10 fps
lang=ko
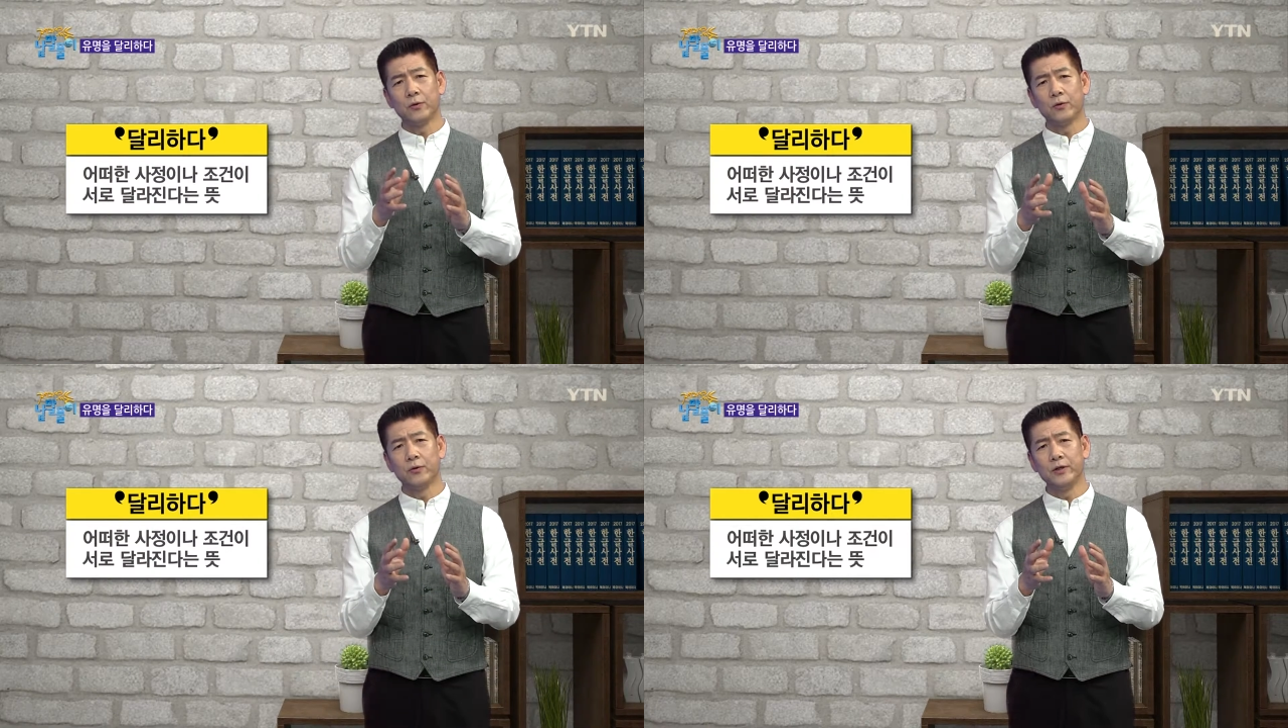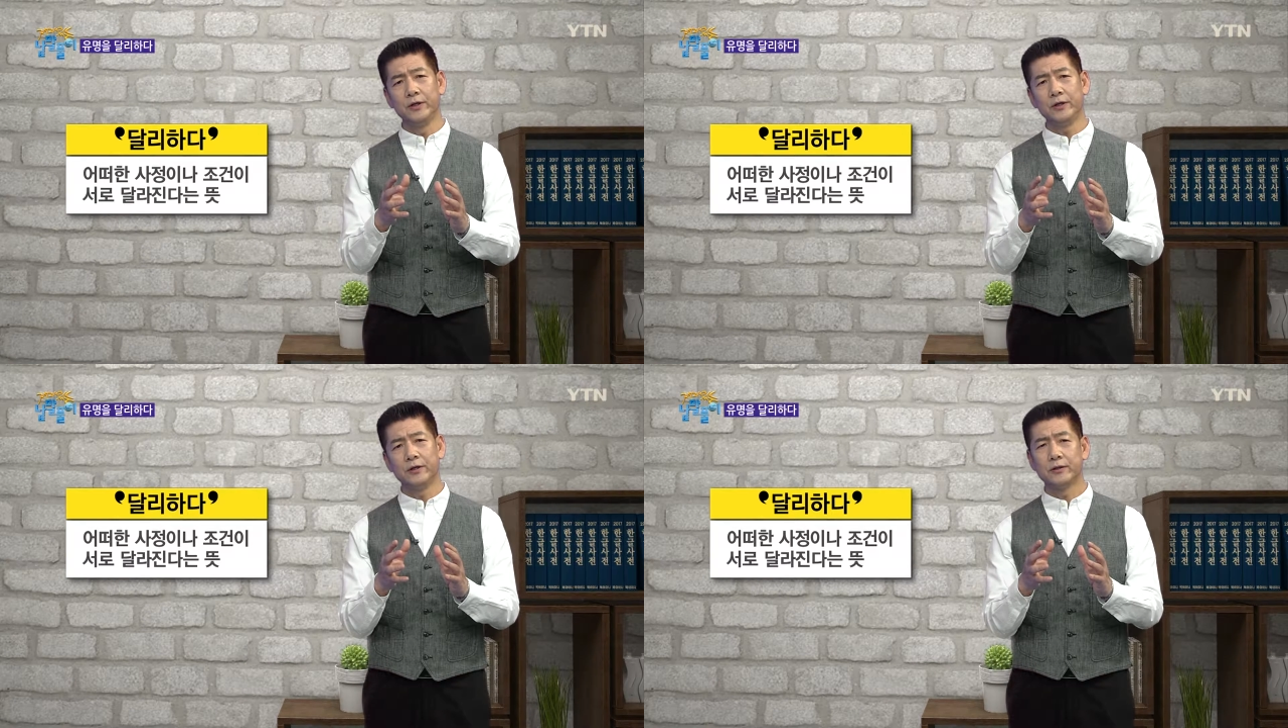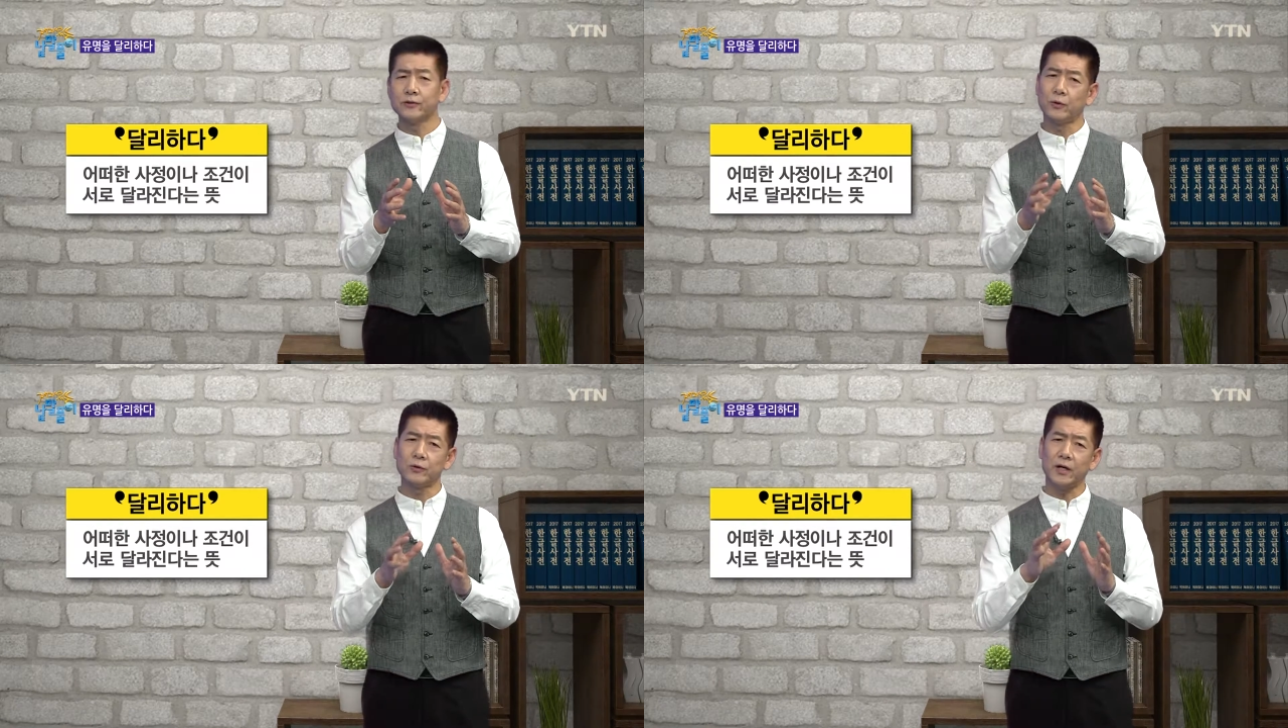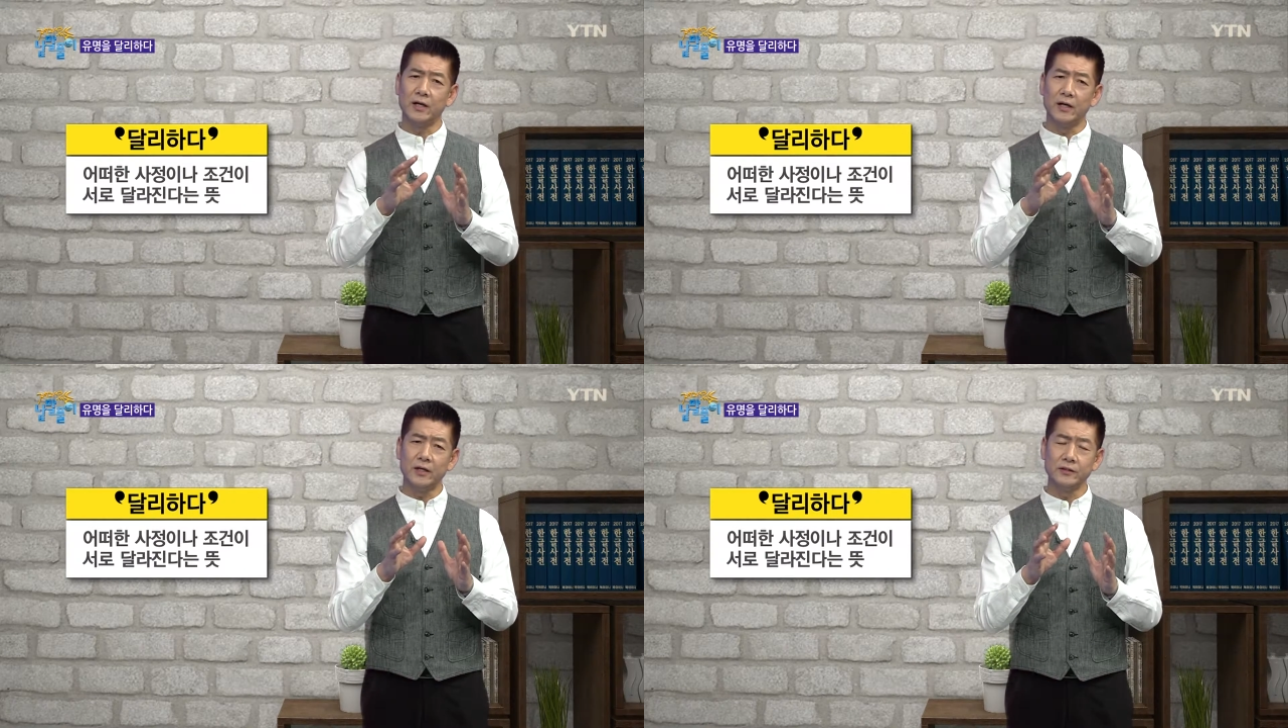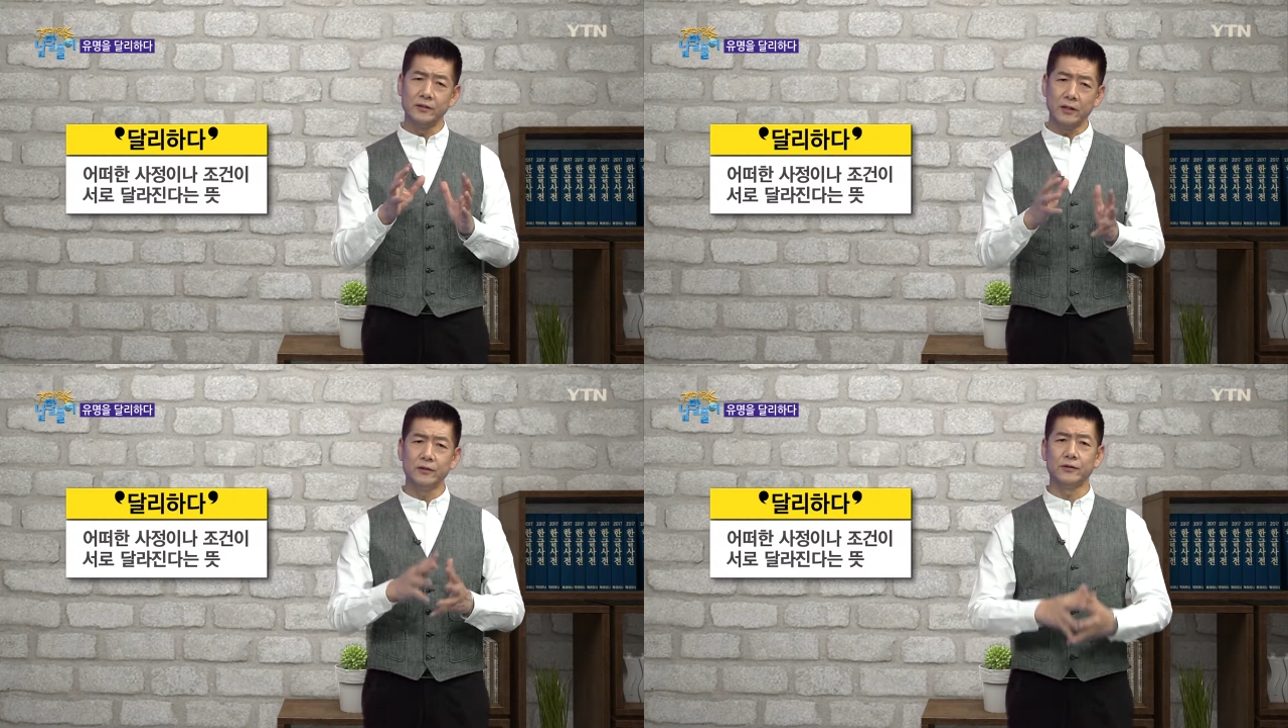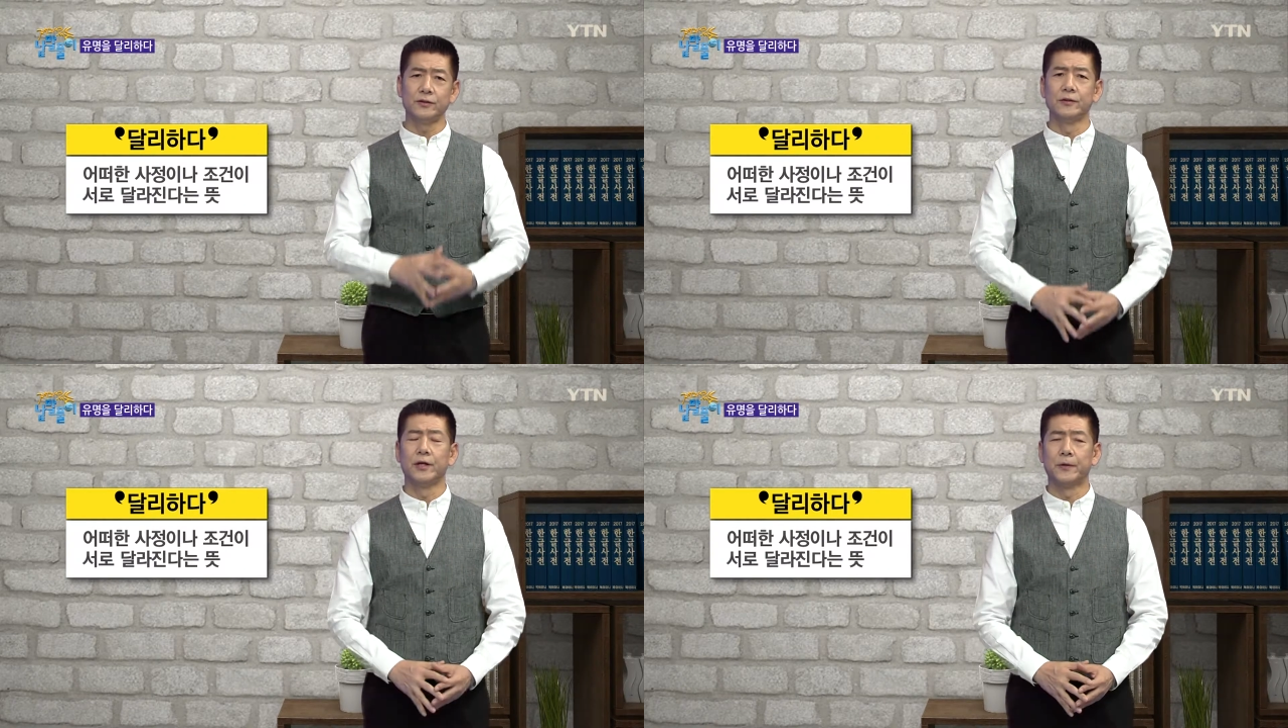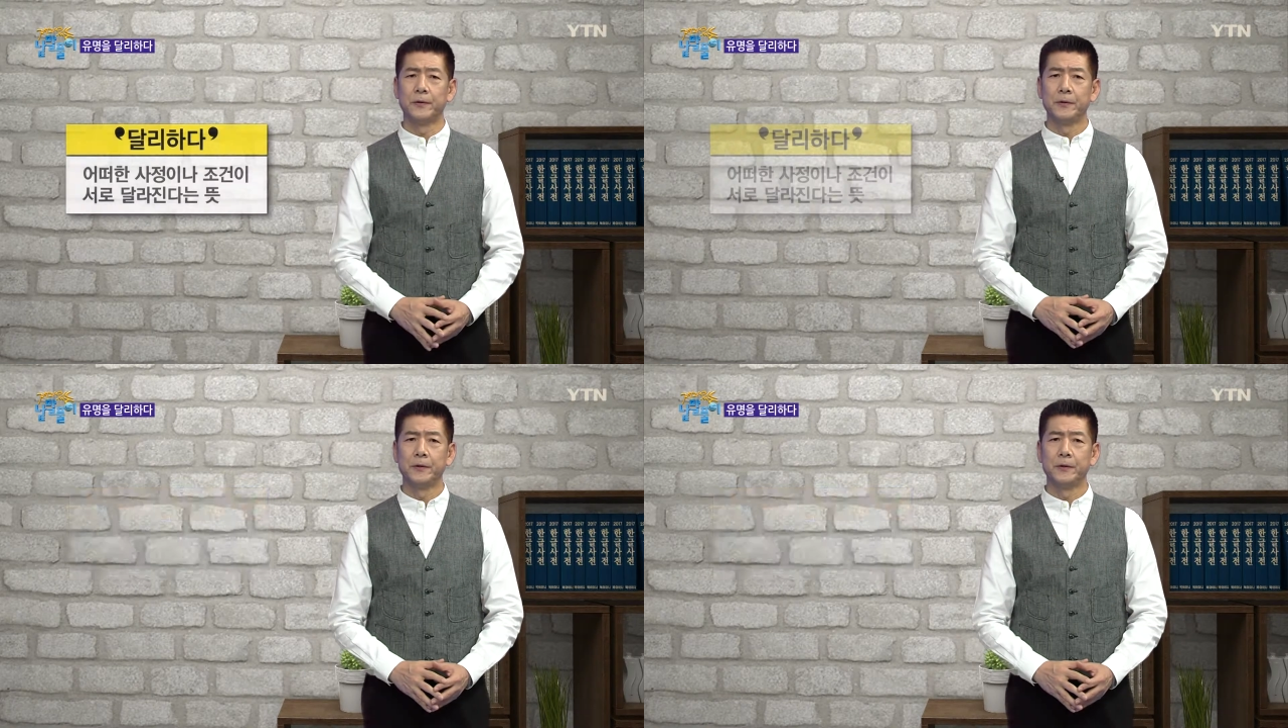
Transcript: 조건이 서로 달라진다는 뜻인데요.